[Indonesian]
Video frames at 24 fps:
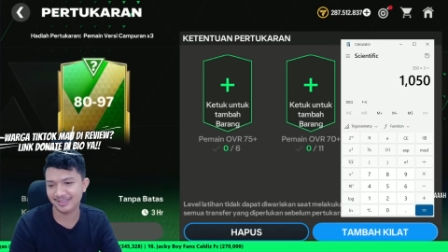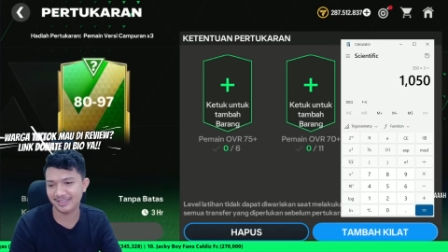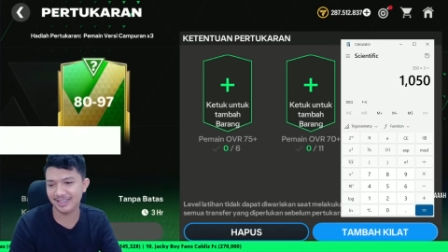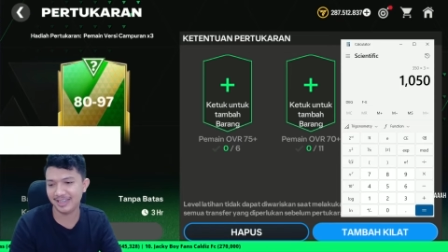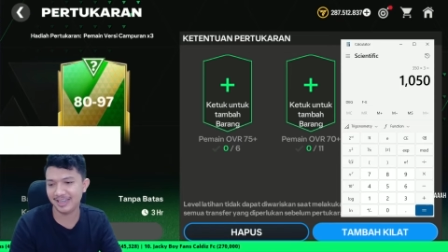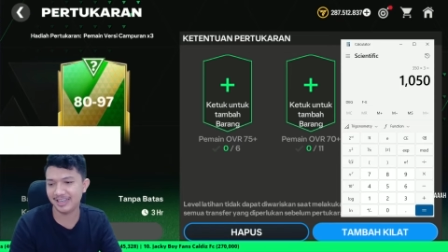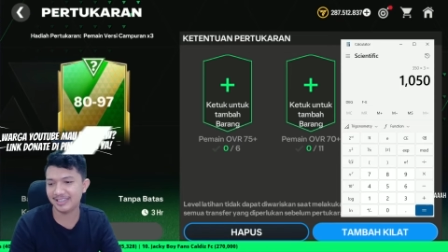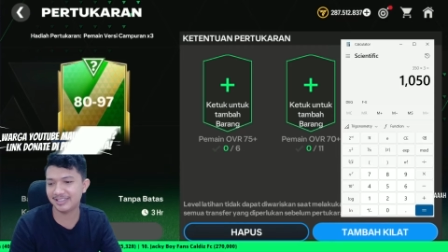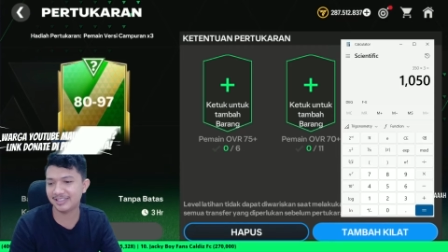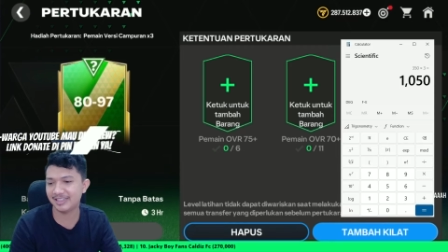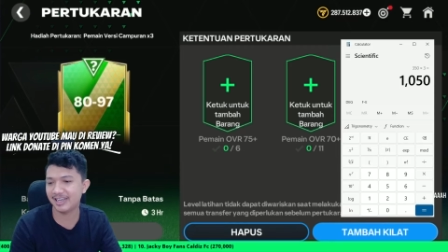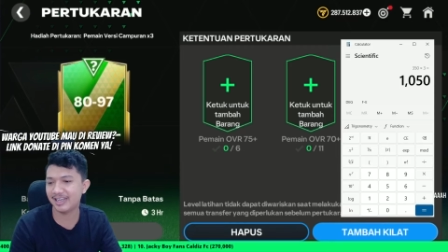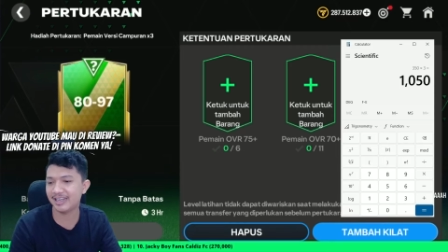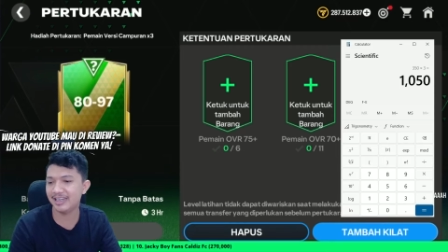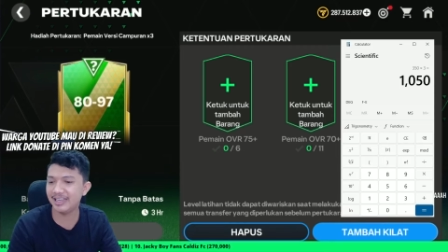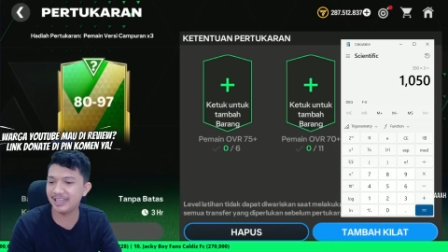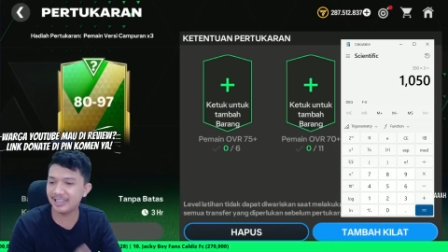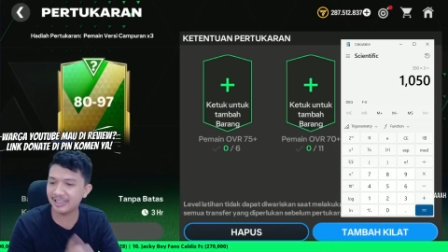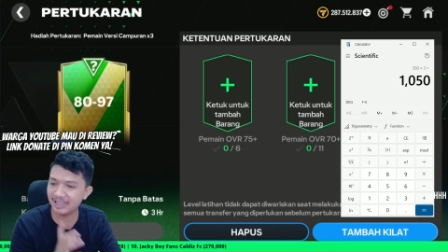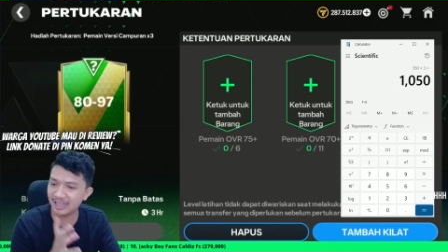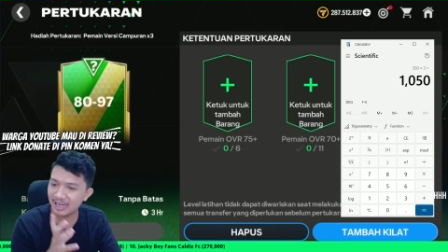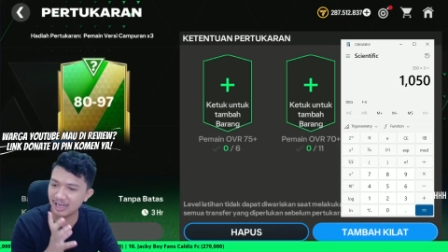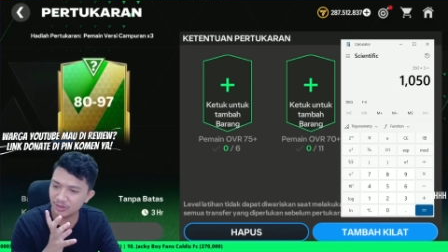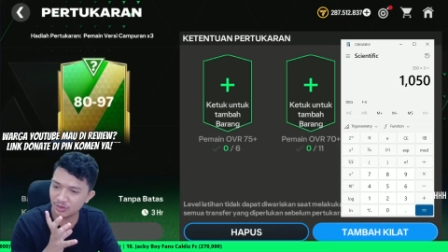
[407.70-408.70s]
Ini
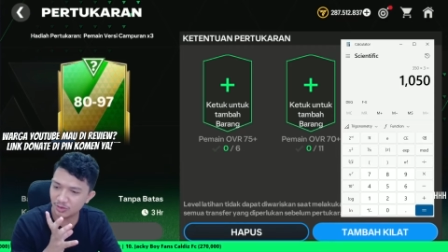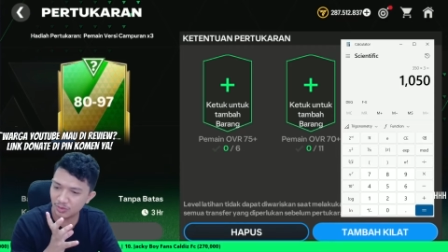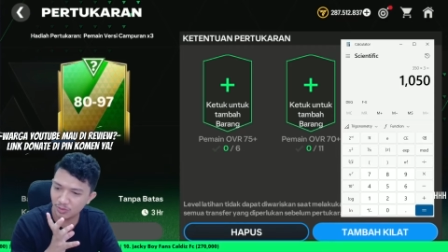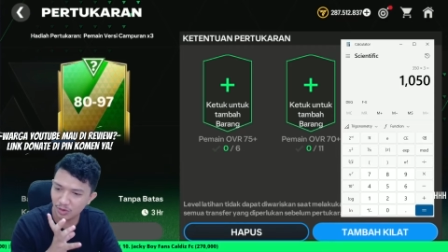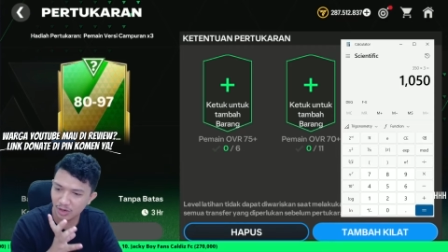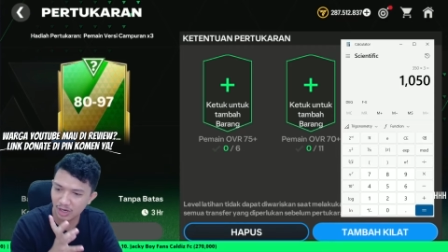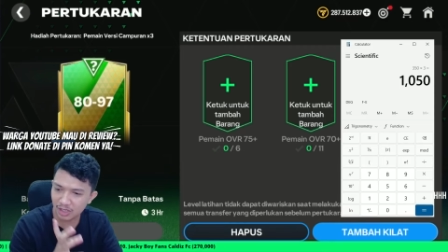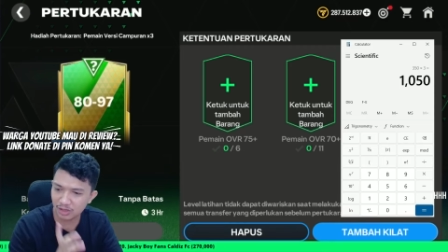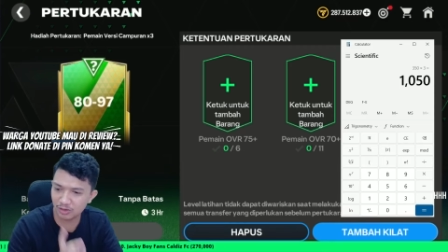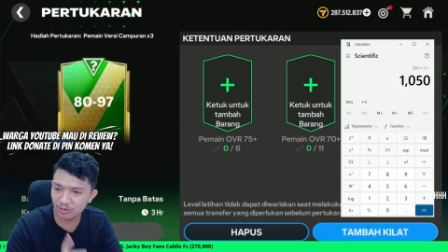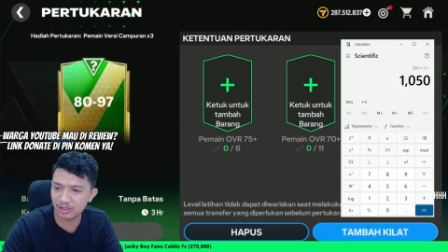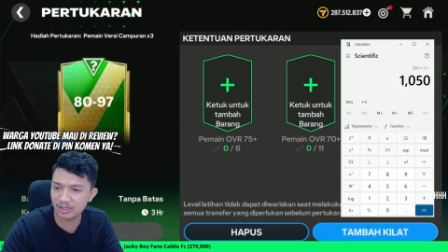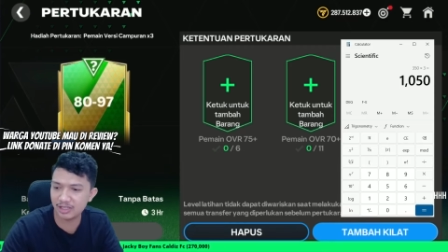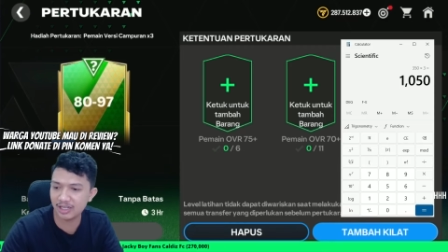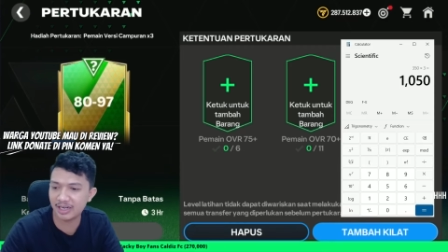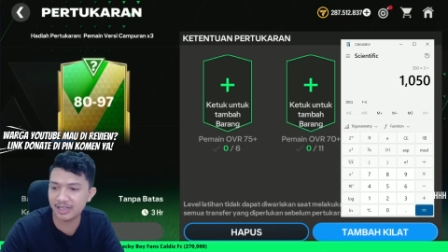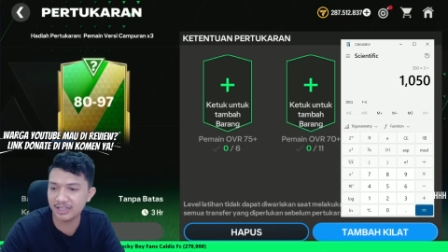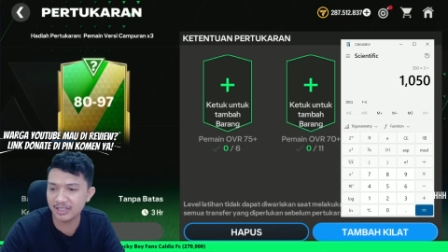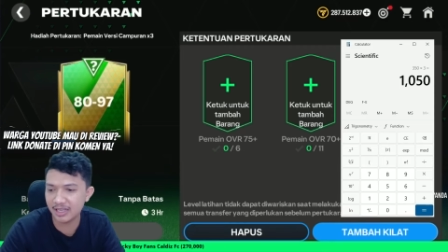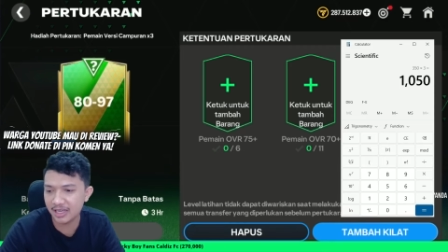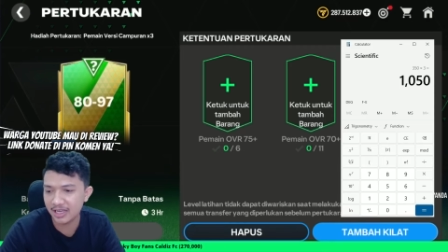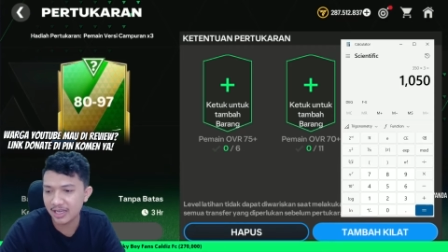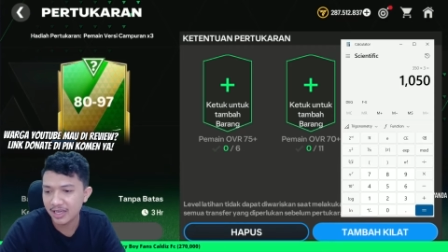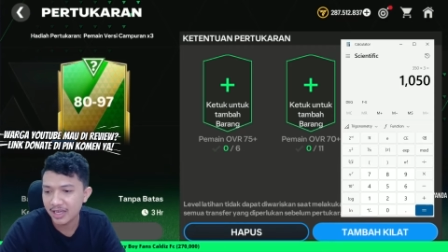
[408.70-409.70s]
kita langsung buka Twitter
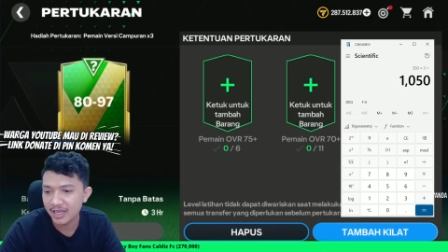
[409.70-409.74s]
aja.